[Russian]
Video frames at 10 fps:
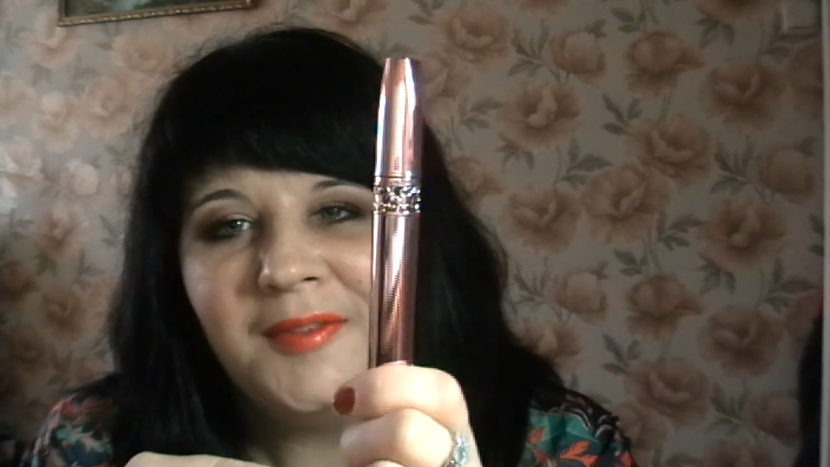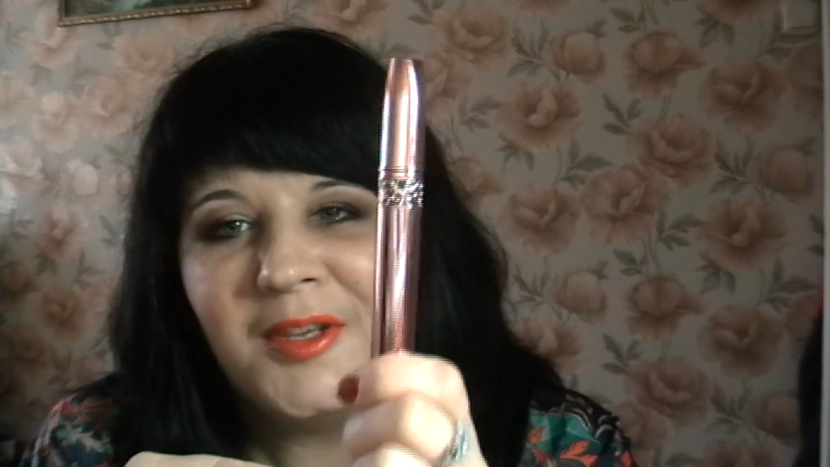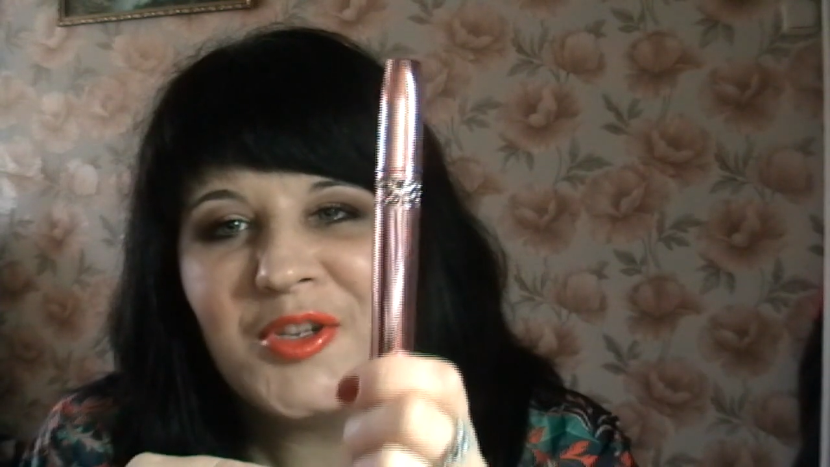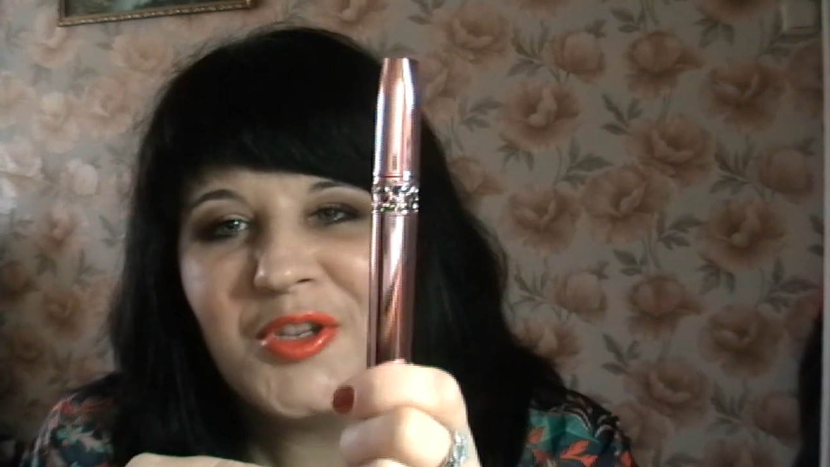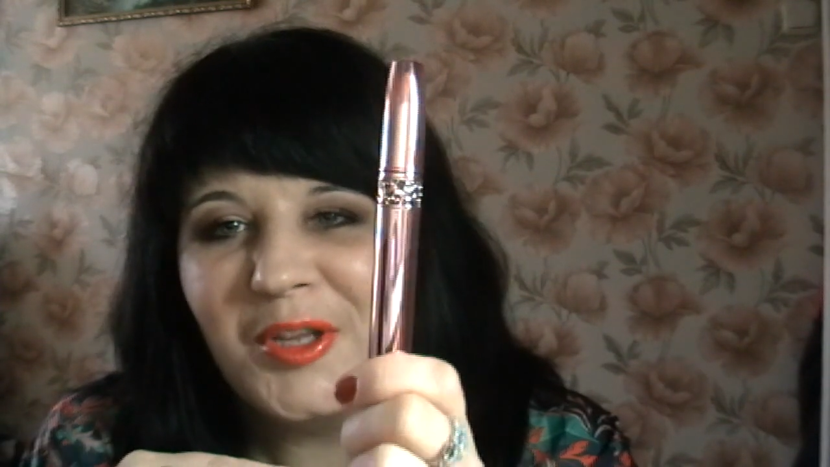
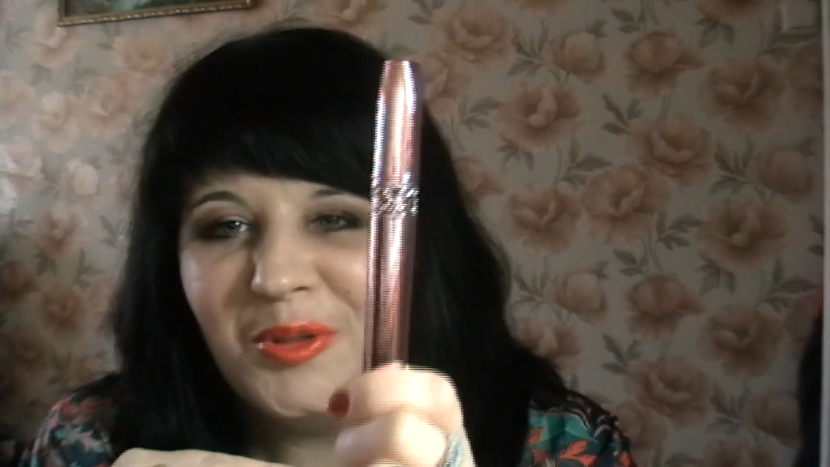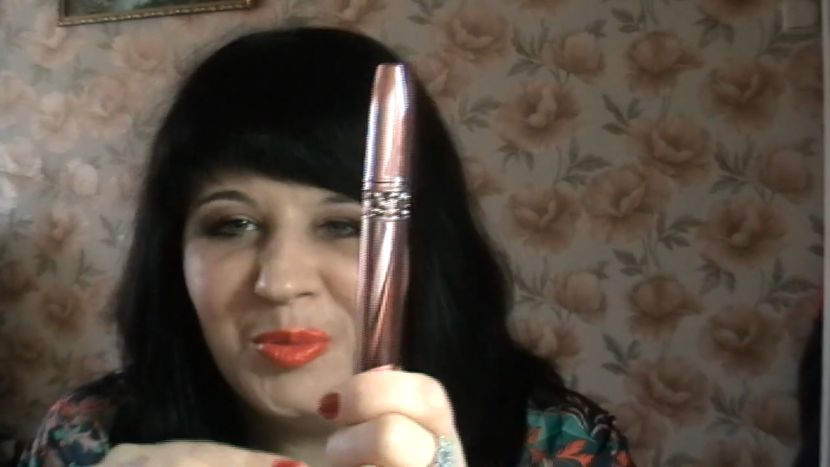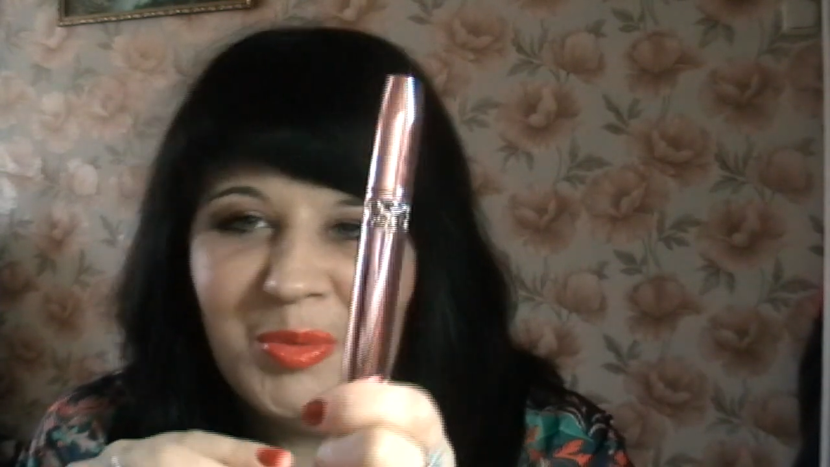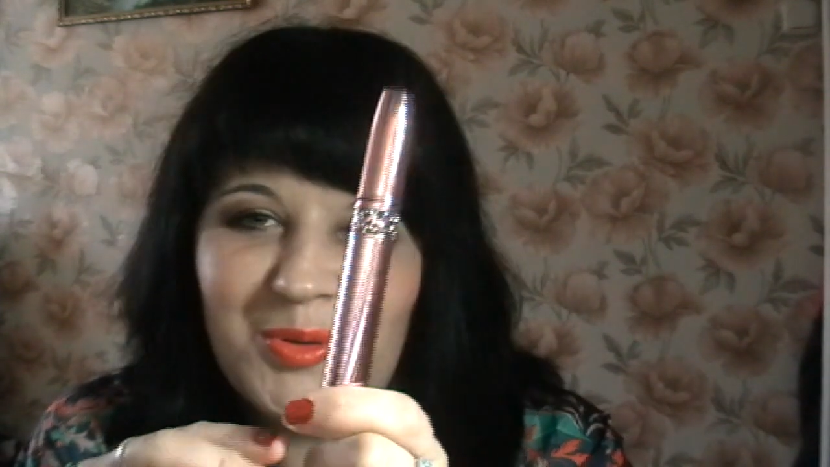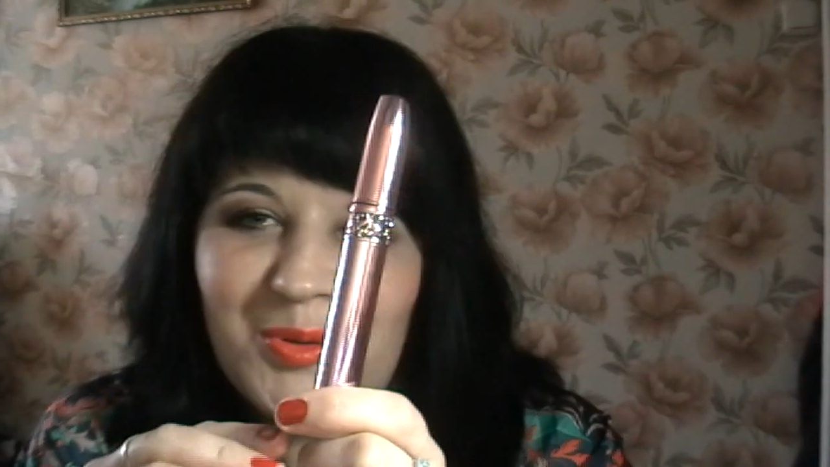даже не
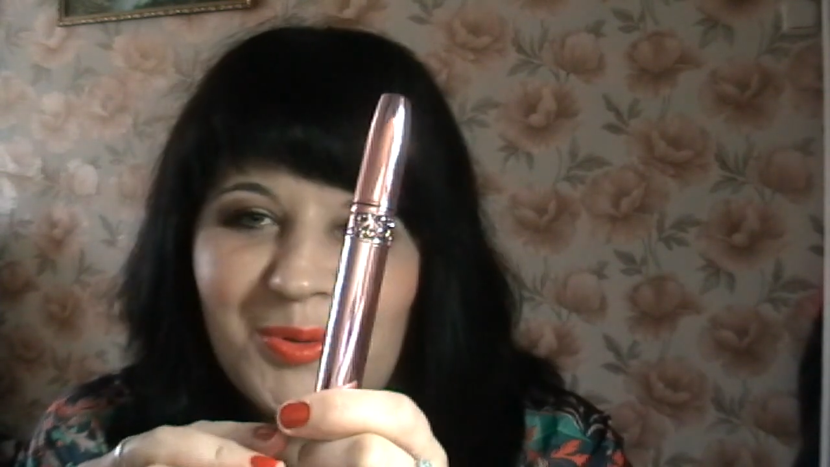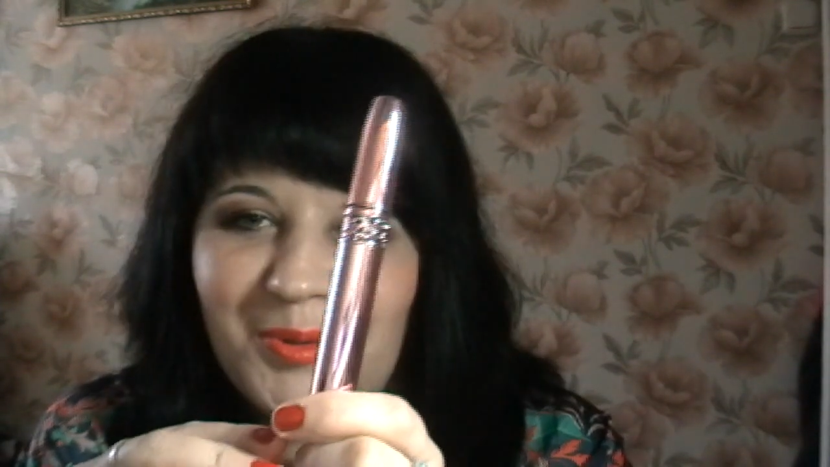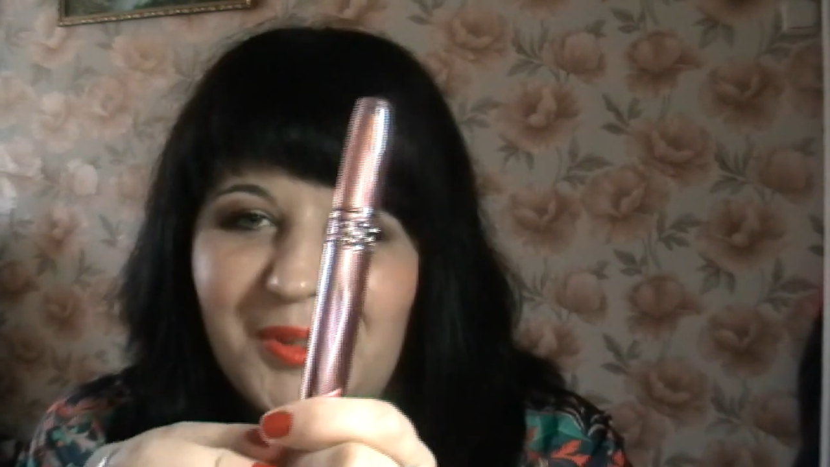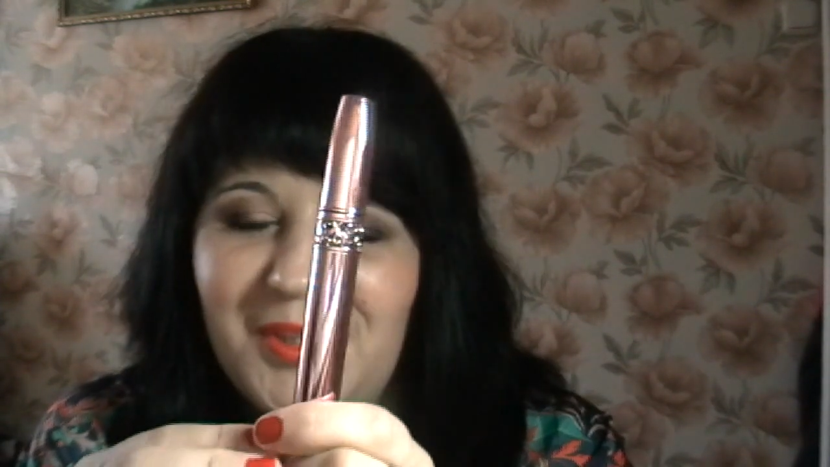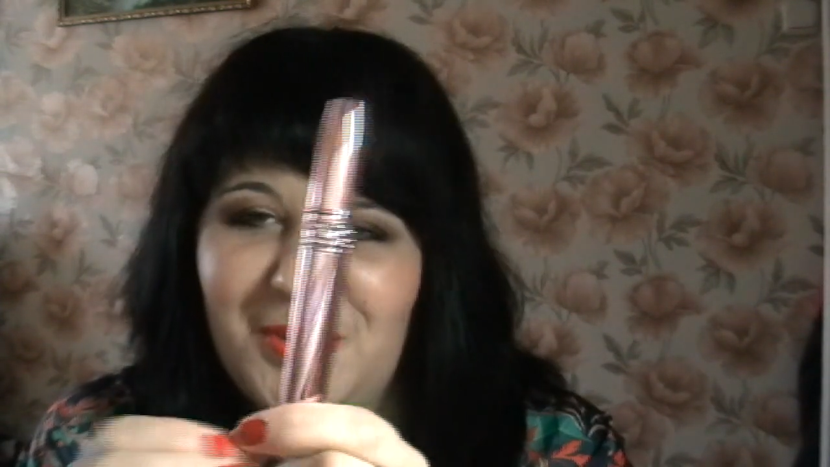одну
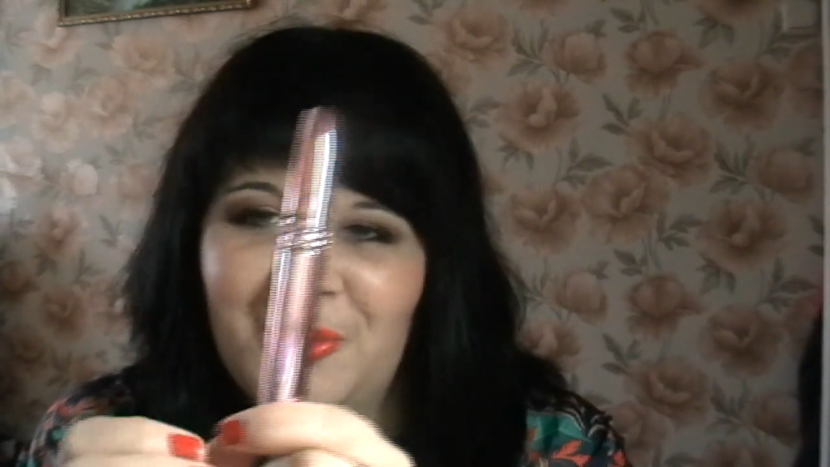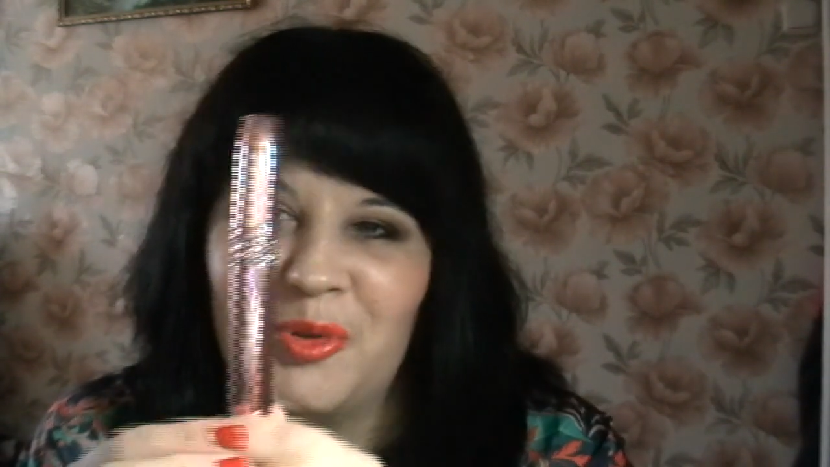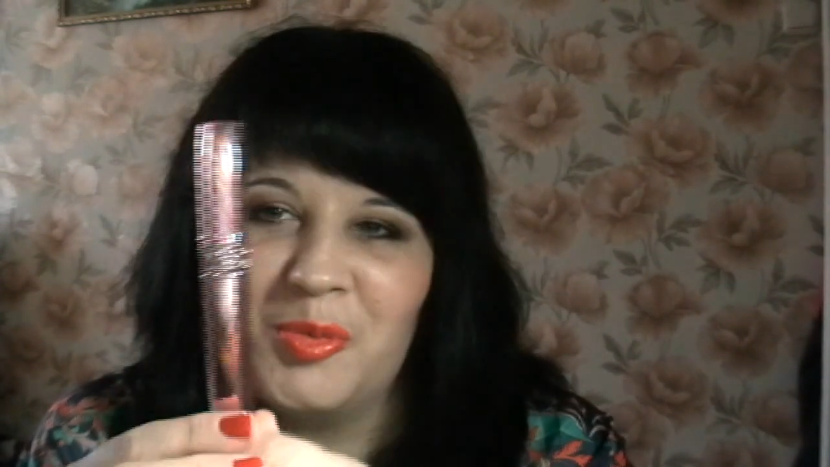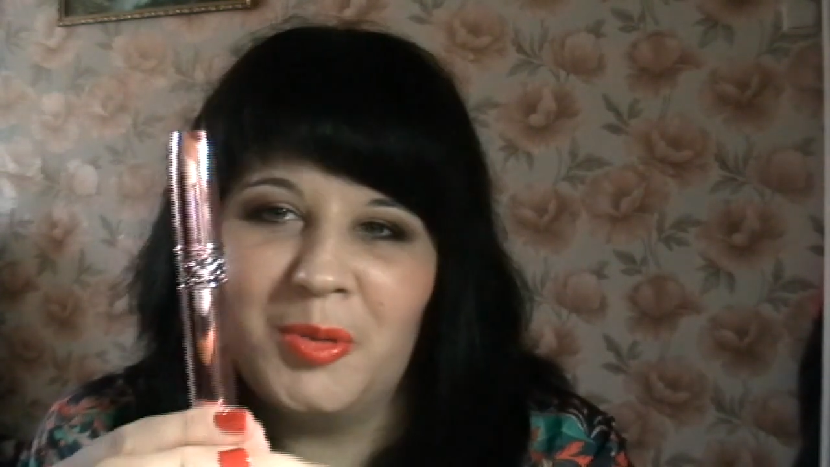пятерку этой туши.